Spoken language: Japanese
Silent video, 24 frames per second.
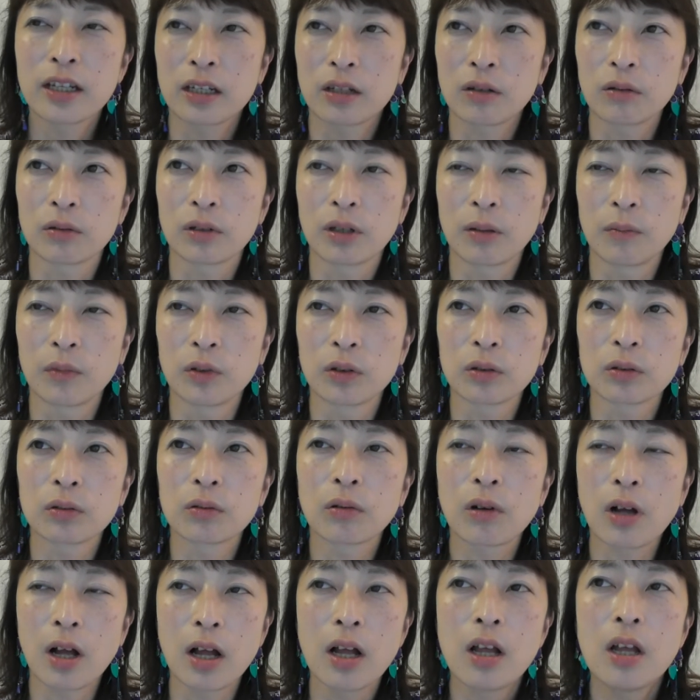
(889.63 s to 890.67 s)
いろんなものと
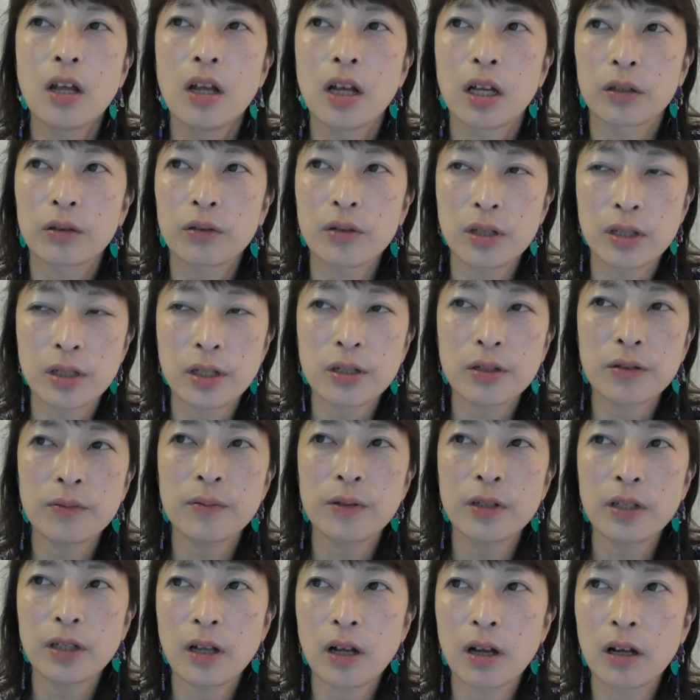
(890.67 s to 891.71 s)
かあと久し
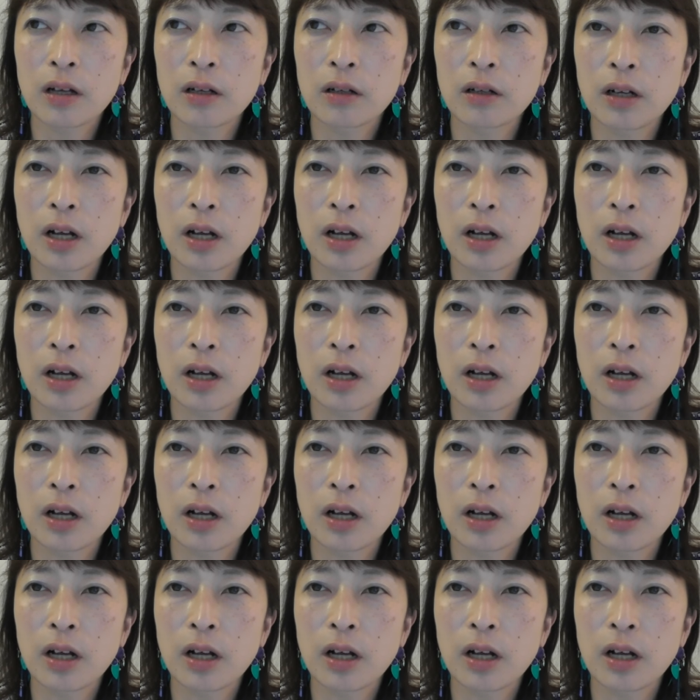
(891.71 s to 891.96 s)
ぶりに観